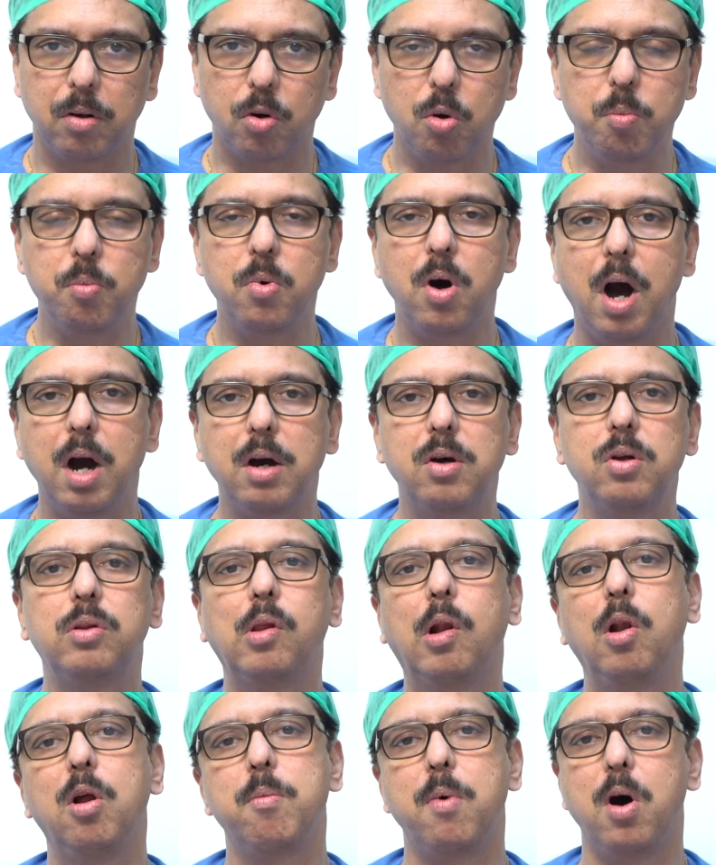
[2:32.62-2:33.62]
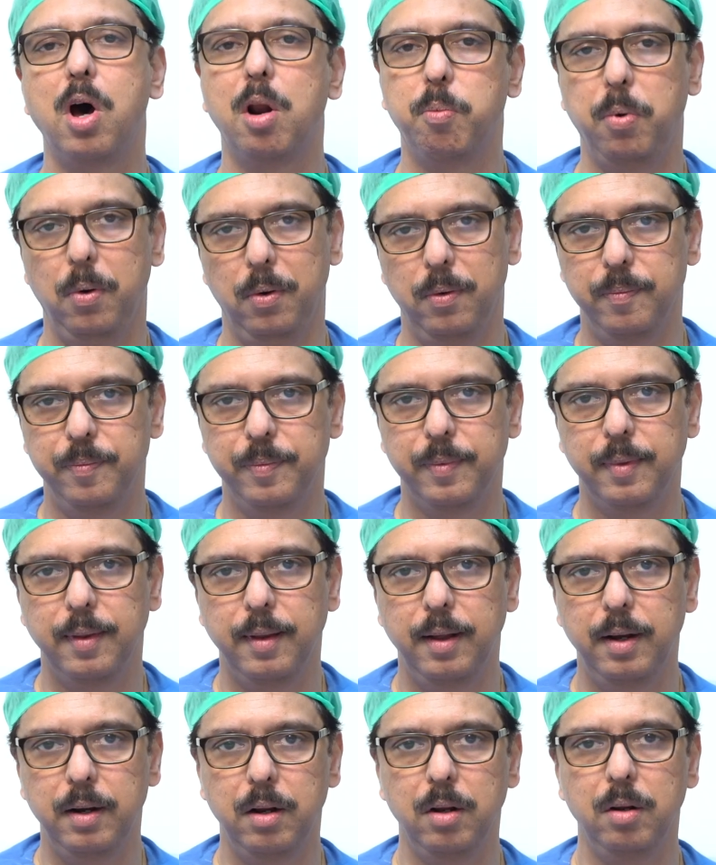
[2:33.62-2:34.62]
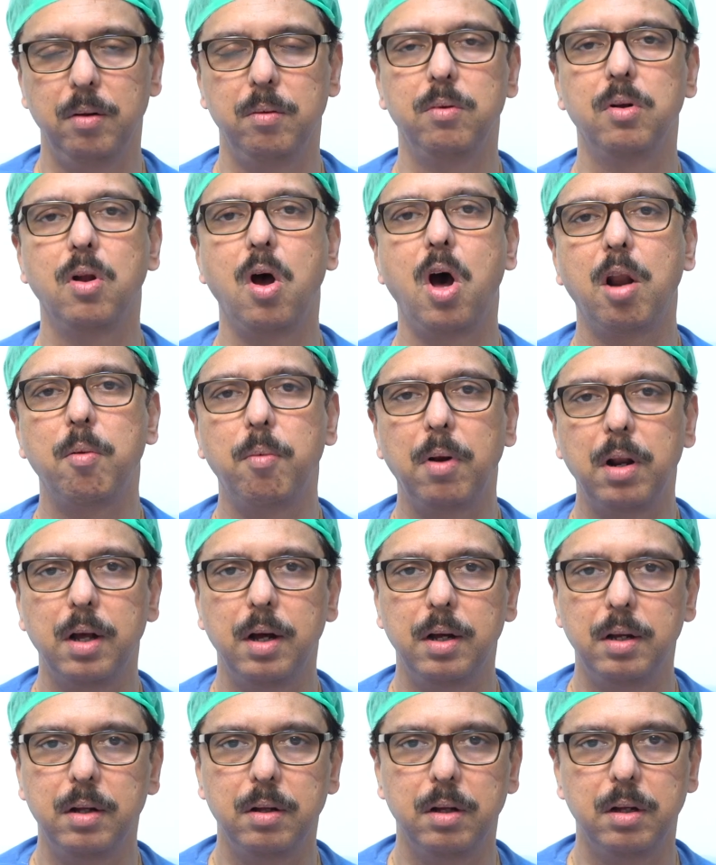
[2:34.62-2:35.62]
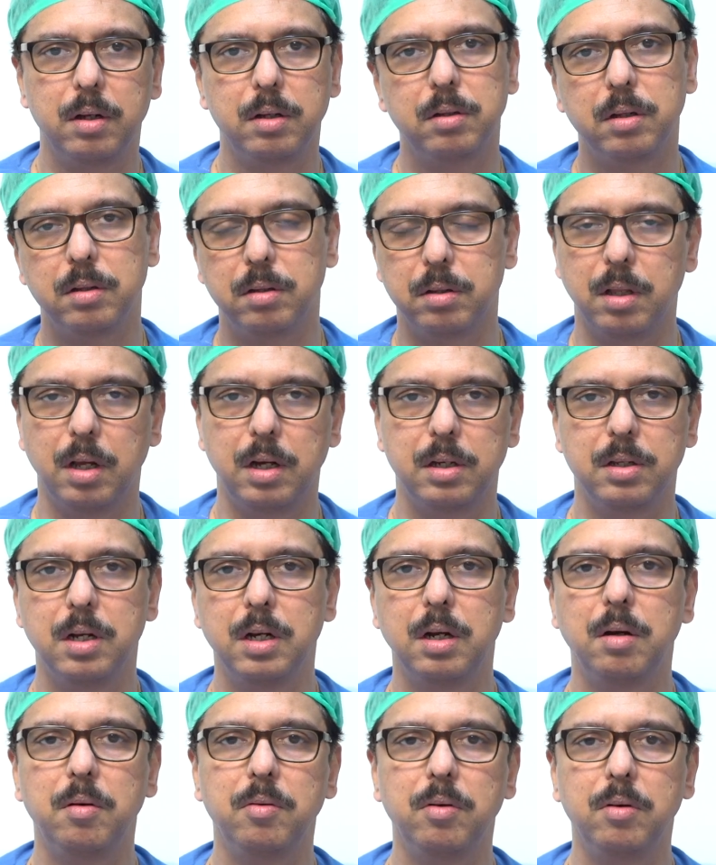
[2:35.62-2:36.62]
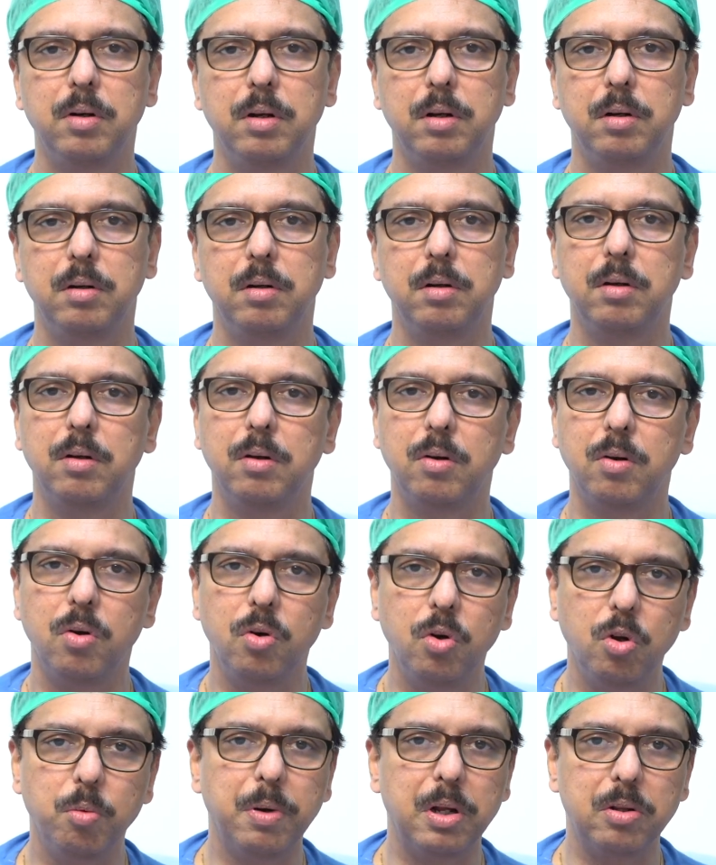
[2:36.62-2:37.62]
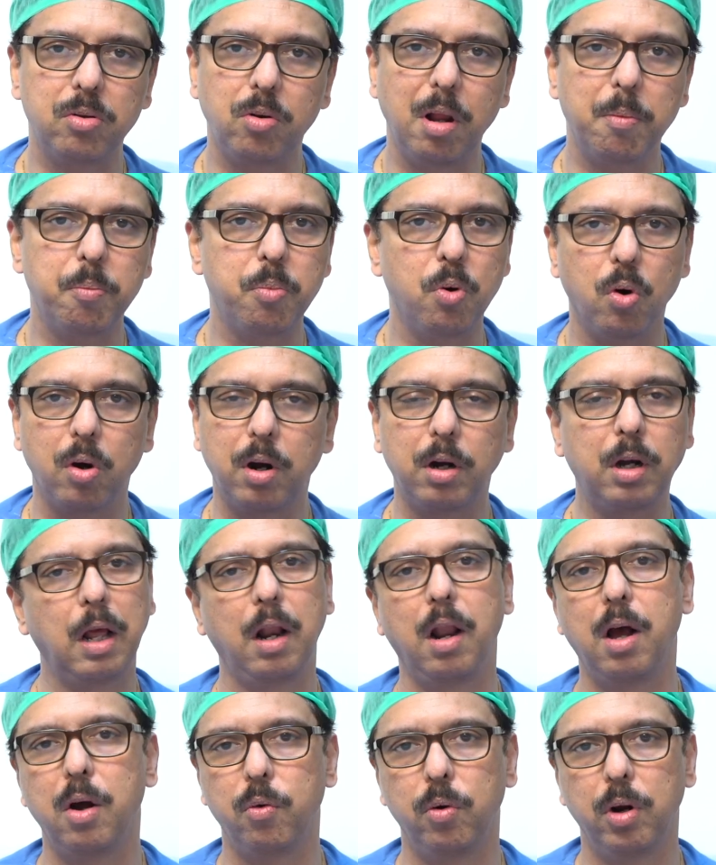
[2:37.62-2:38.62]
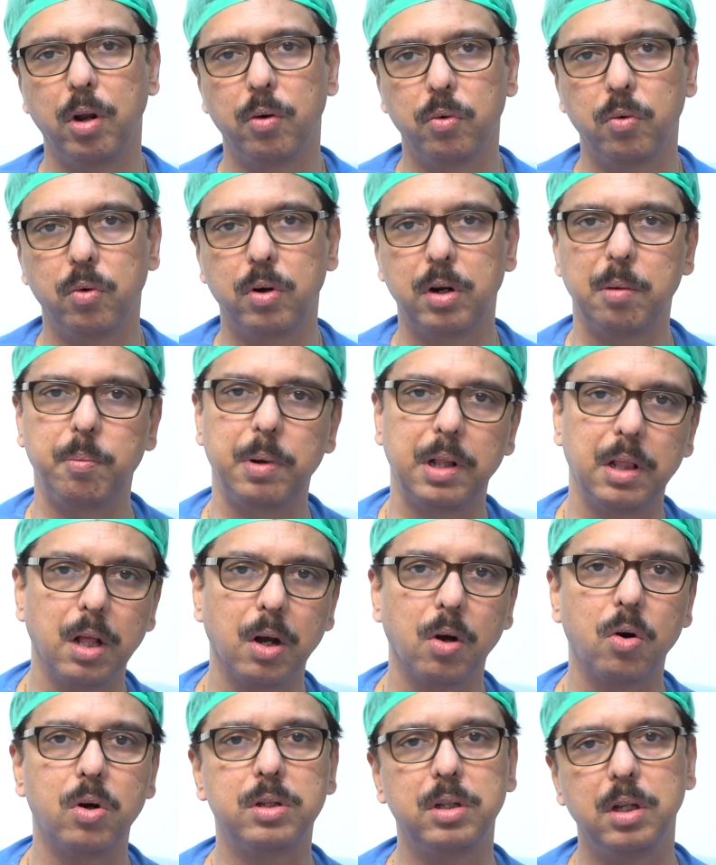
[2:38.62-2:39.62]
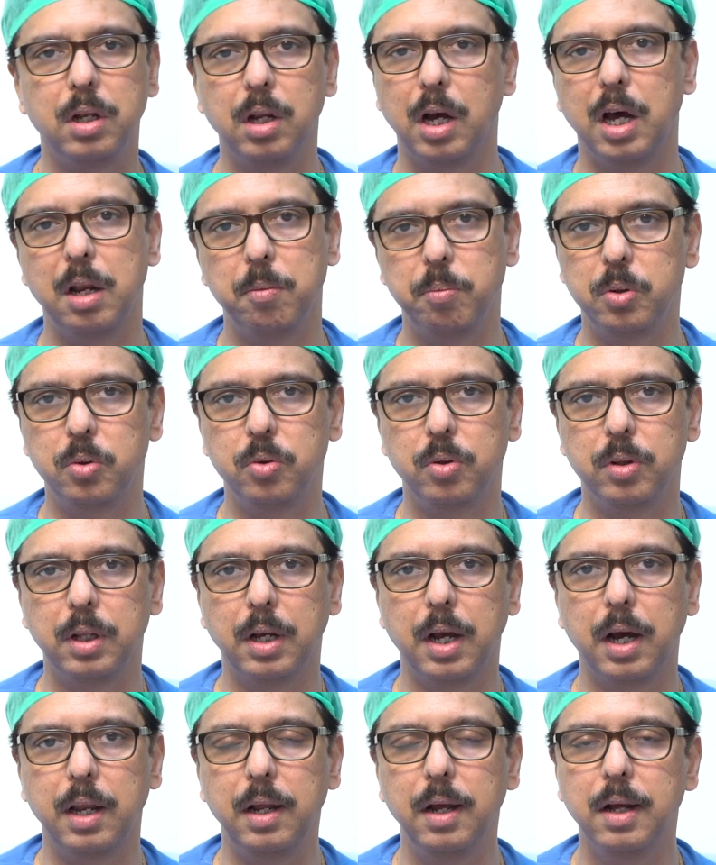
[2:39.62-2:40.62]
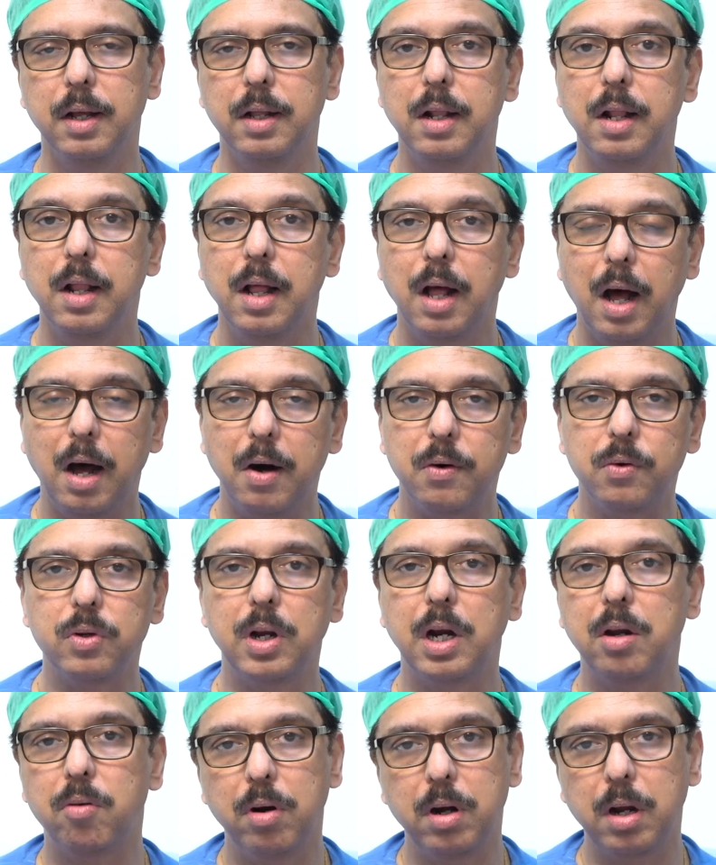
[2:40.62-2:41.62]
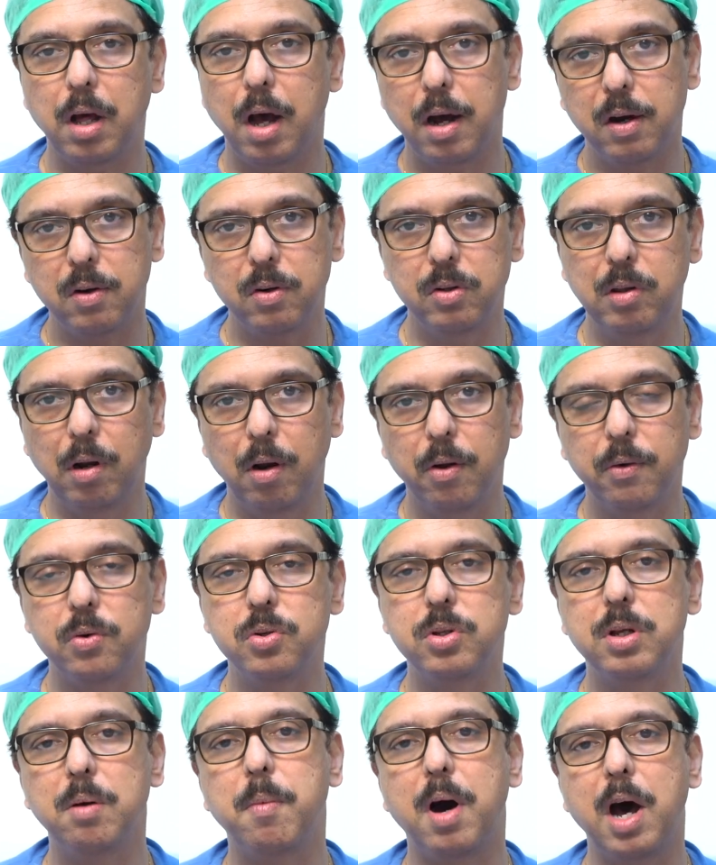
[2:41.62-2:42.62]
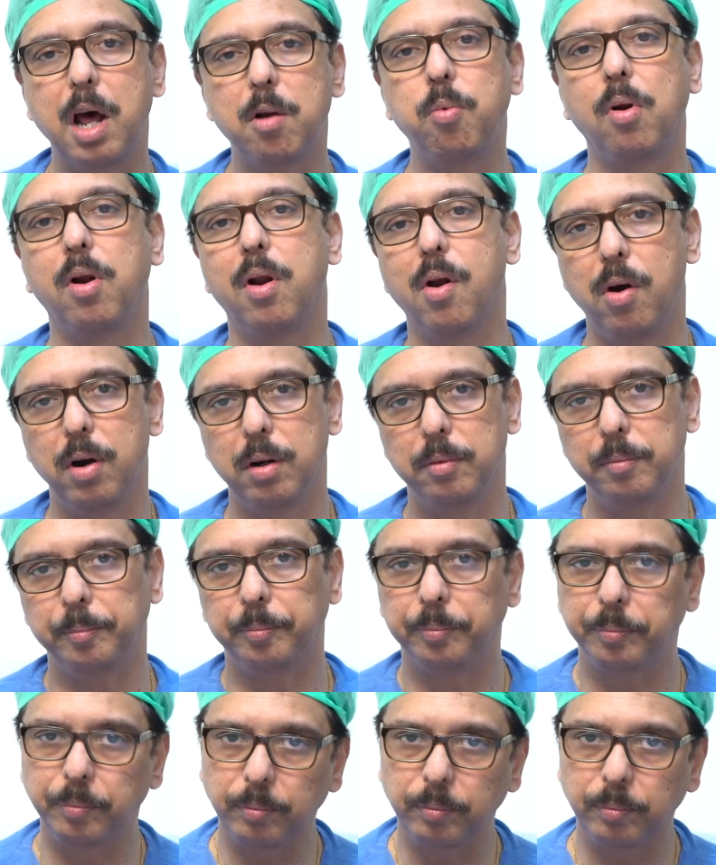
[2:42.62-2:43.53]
రొమ్ము ఆకృతిలో మార్పులు అంటే నార్మల్గా సహజంగా రెండు బ్రెస్ట్లు ఎప్పుడు ఒకటే లాగా ఉండవు ఒకటి పెద్దగా ఒకటి చిన్నగా అనిపిస్తుంది కానీ ఆ ఉన్నటువంటి ఆకృతిలో కొంచెం మార్పులు రావడం